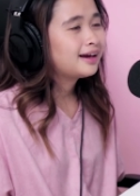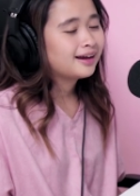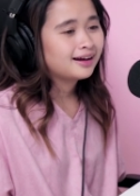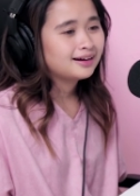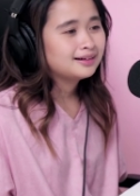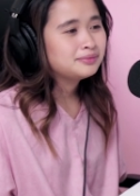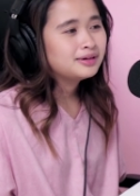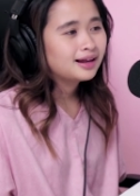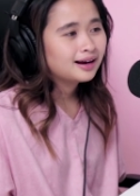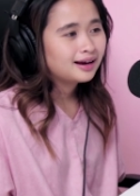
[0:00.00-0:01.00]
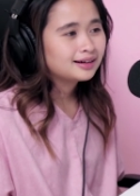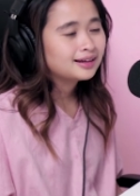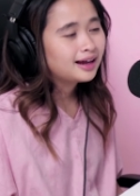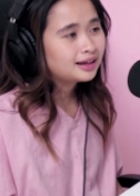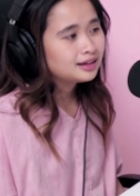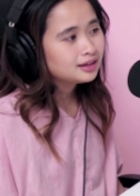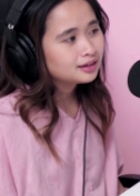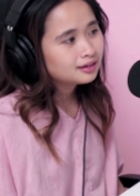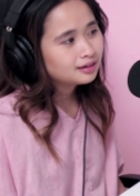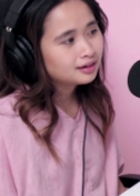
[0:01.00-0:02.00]
kayak dibilang laki-laki
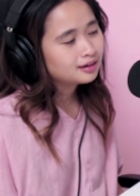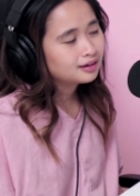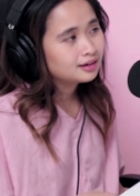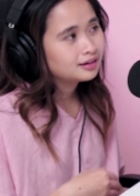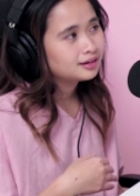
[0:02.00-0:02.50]
uh,